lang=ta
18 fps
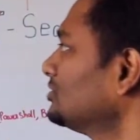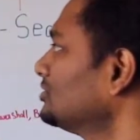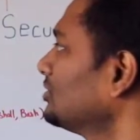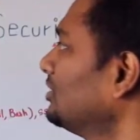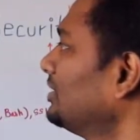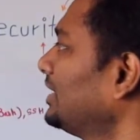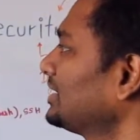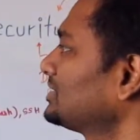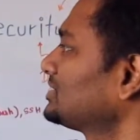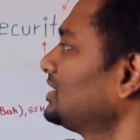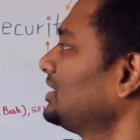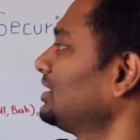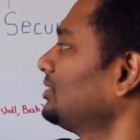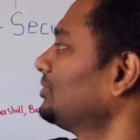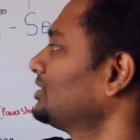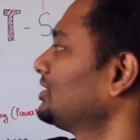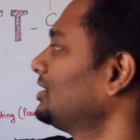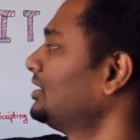ஸோ நெக்ஸ்ட்
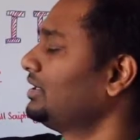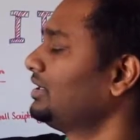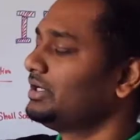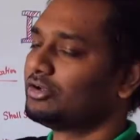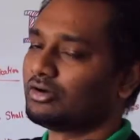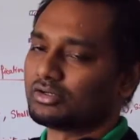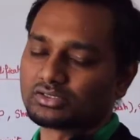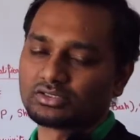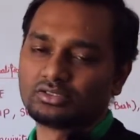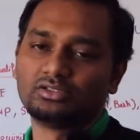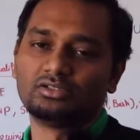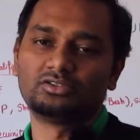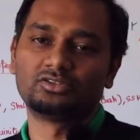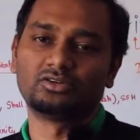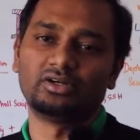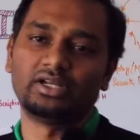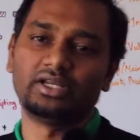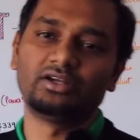நீங்கள் பார்த்தீங்கன்னா டிடாஸ்
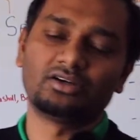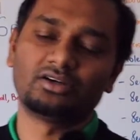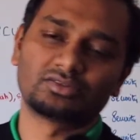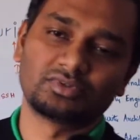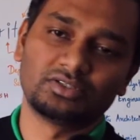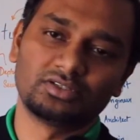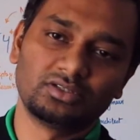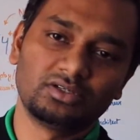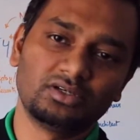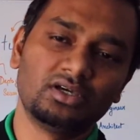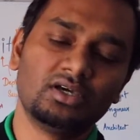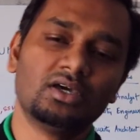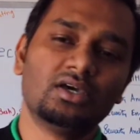ஸோ டிடாஸ் வந்து